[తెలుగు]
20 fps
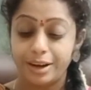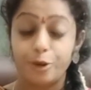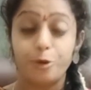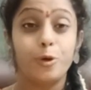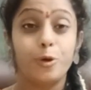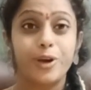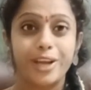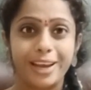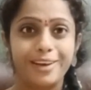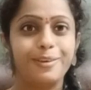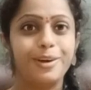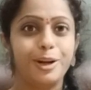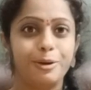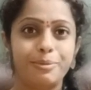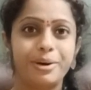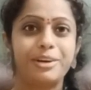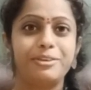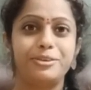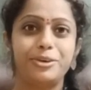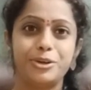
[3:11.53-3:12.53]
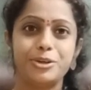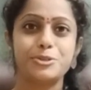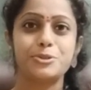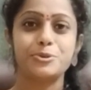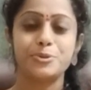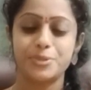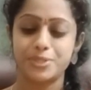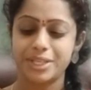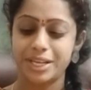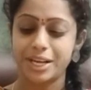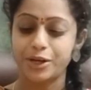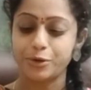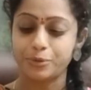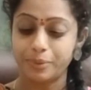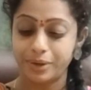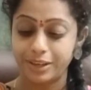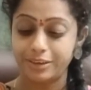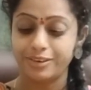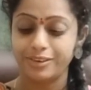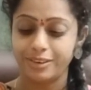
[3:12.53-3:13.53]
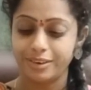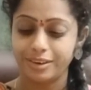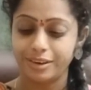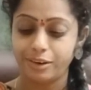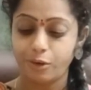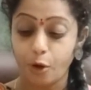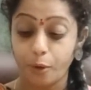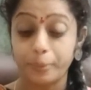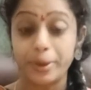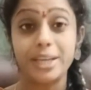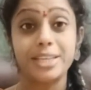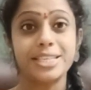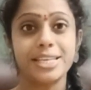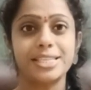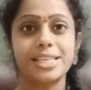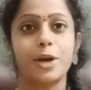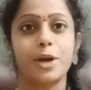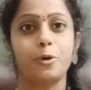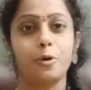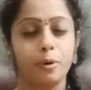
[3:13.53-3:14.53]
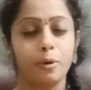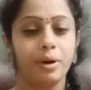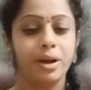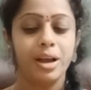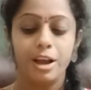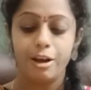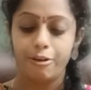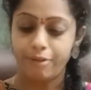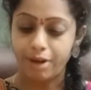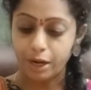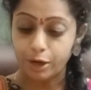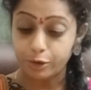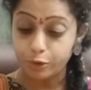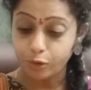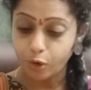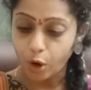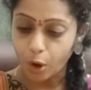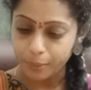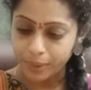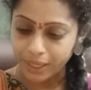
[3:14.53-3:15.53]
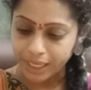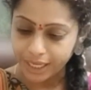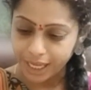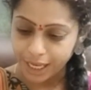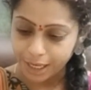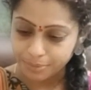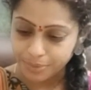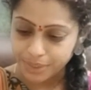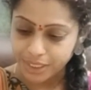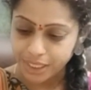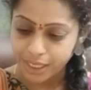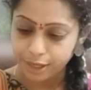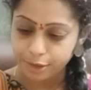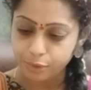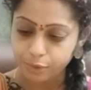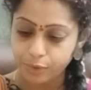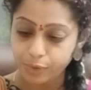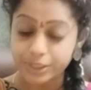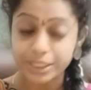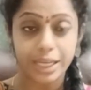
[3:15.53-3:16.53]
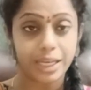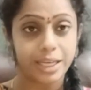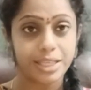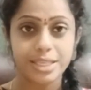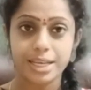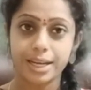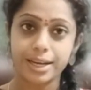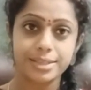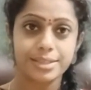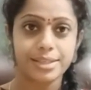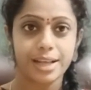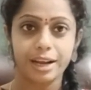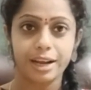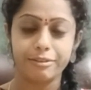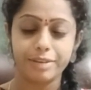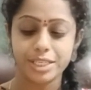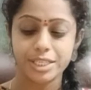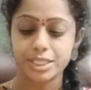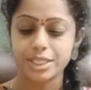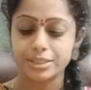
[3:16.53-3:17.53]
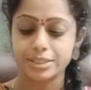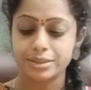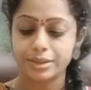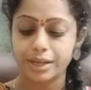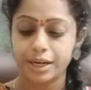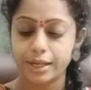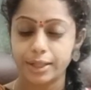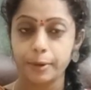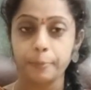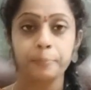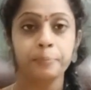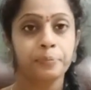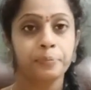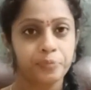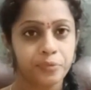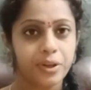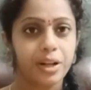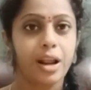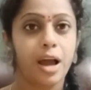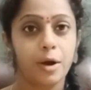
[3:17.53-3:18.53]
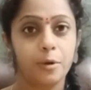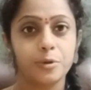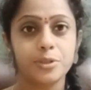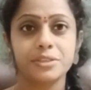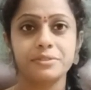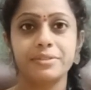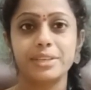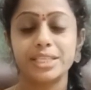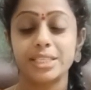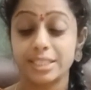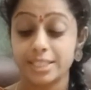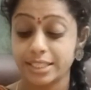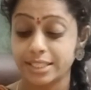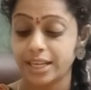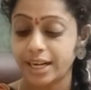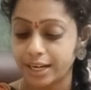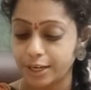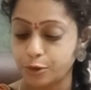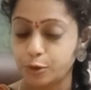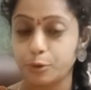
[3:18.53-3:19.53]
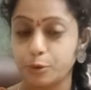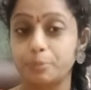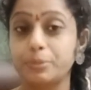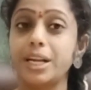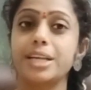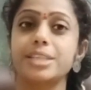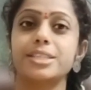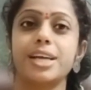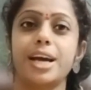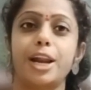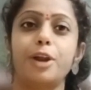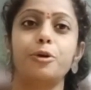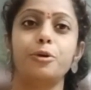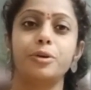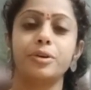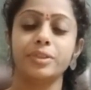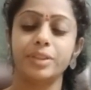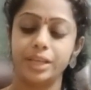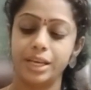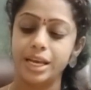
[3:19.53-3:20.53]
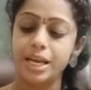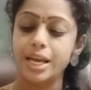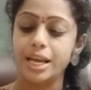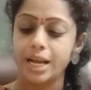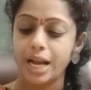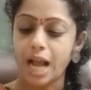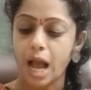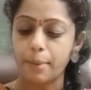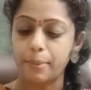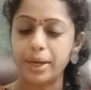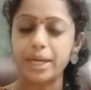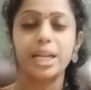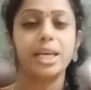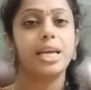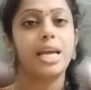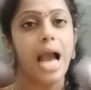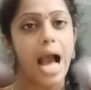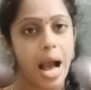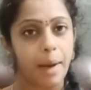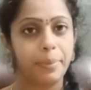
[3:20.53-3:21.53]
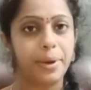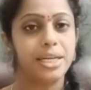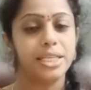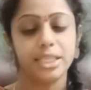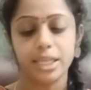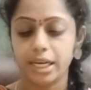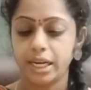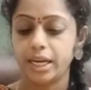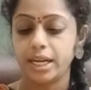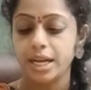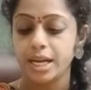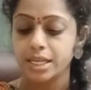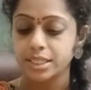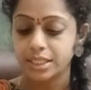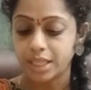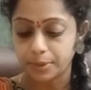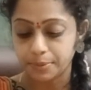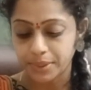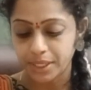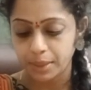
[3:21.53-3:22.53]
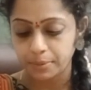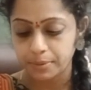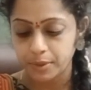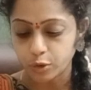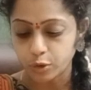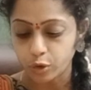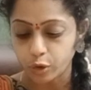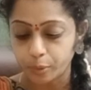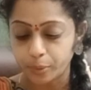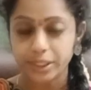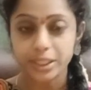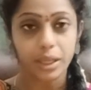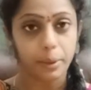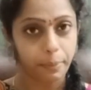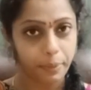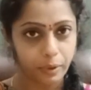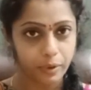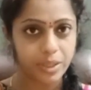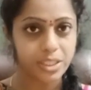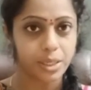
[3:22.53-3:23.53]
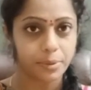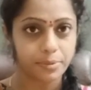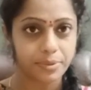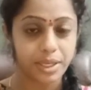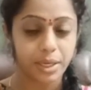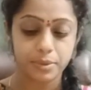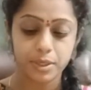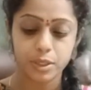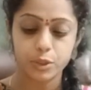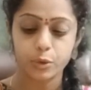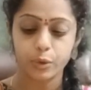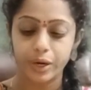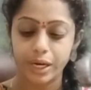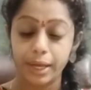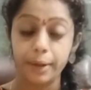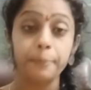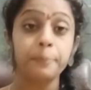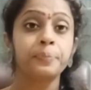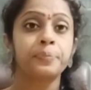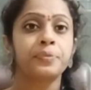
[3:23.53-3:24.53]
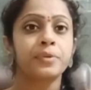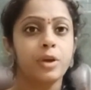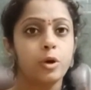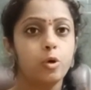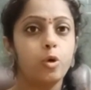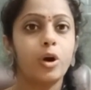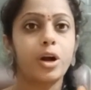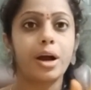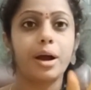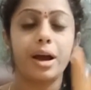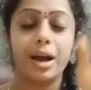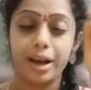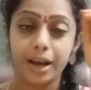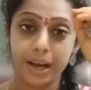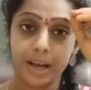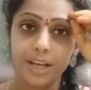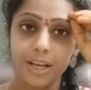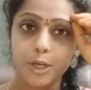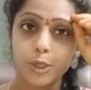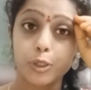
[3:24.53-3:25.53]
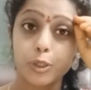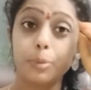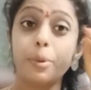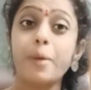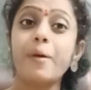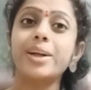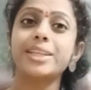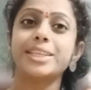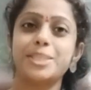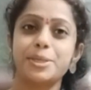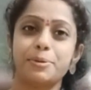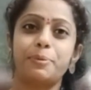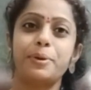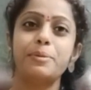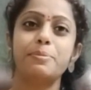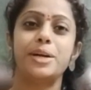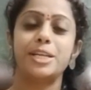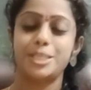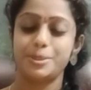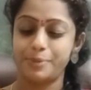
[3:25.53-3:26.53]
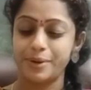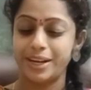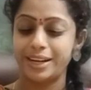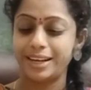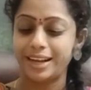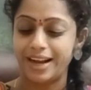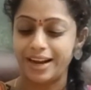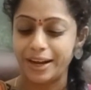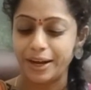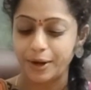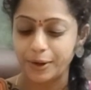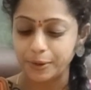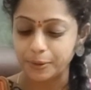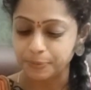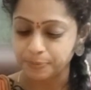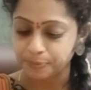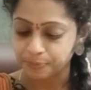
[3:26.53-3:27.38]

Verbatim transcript: ఓకే వీళ్ళు మన వీడియోస్ చూస్తున్నారు మనకు కామెంట్ చేస్తారు వాళ్ళు కామెంట్ టైప్ చేయడానికి కూడా ఒక థర్టీ సెకండ్స్ దాకా వేస్ట్ చేస్తుంటారు కదా నా కోసం వేస్ట్ చేస్తారనే తృప్తి నాకు చాలా ఉంటుంది కాబట్టి ఆ పని చేయండి సబ్స్క్రైబ్ చేసుకోకపోతే తప్పకుండా సబ్స్క్రైబ్ చేసుకోండి ఇంకొక శుభవార్త చెప్పడం మర్చిపోయాను కంగారులో